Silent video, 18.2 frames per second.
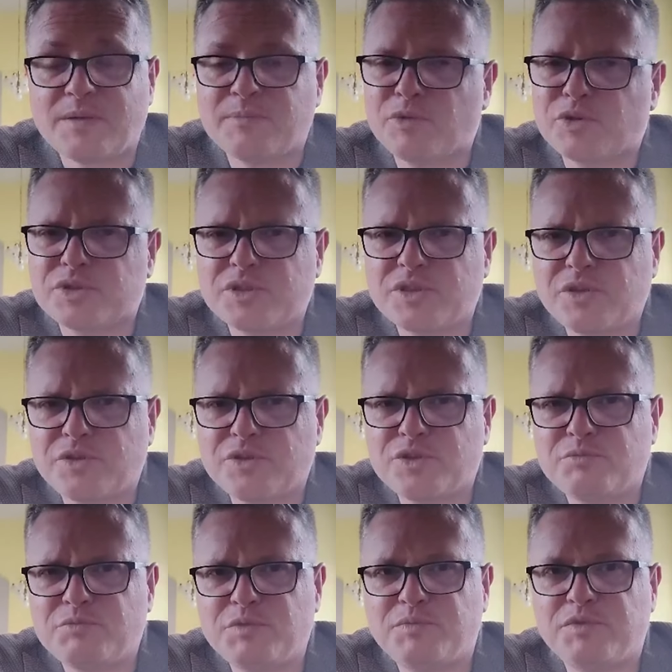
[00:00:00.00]
może nie
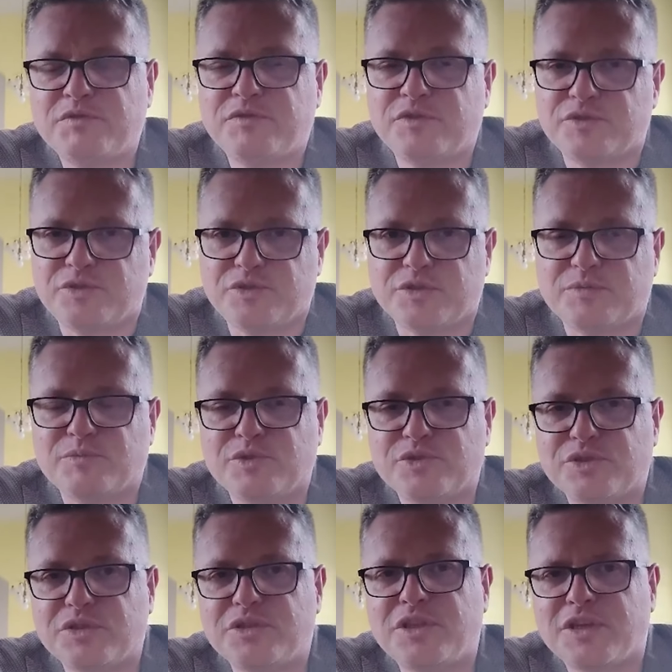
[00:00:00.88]
chodzimy po wodzie,
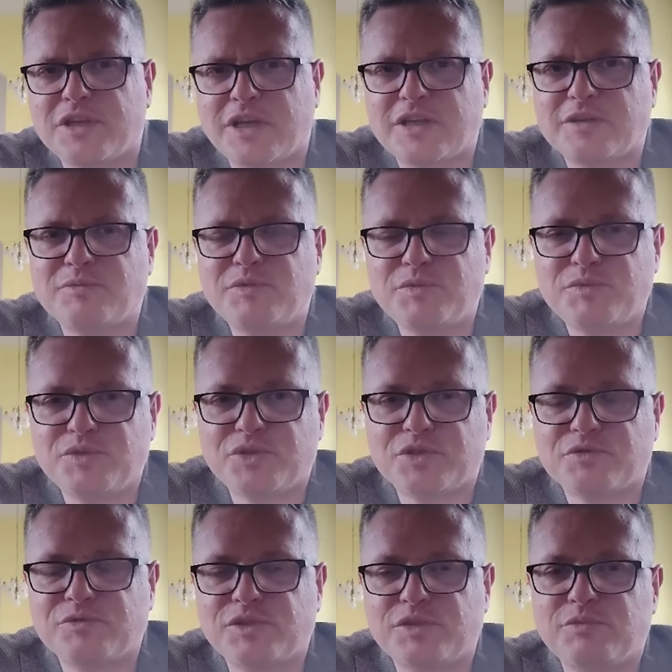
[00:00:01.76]
może nie karmimy
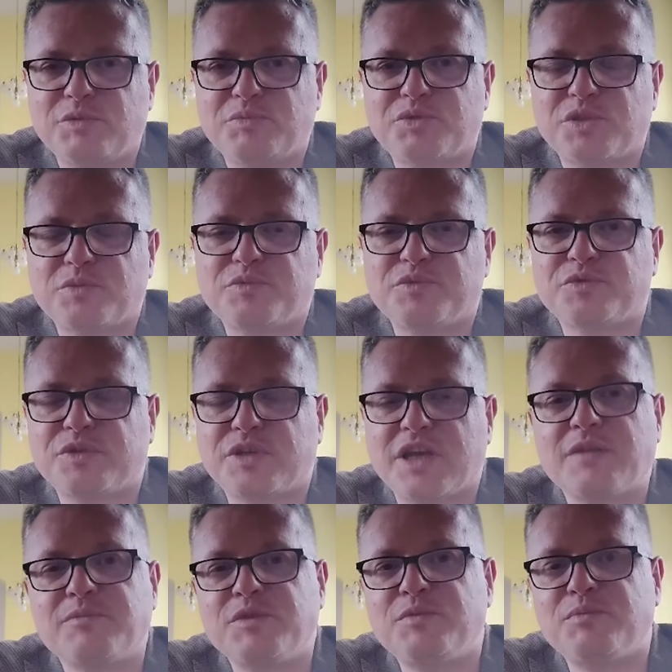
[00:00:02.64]
się tymi
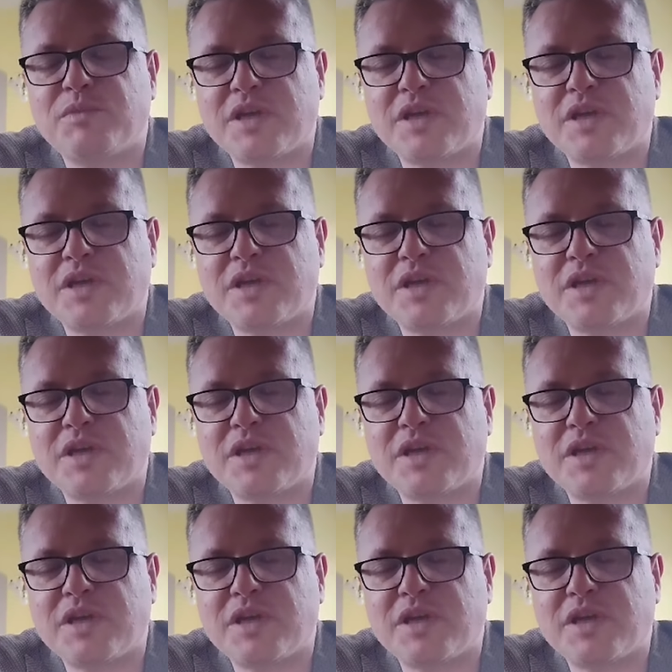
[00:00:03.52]
przepiórkami,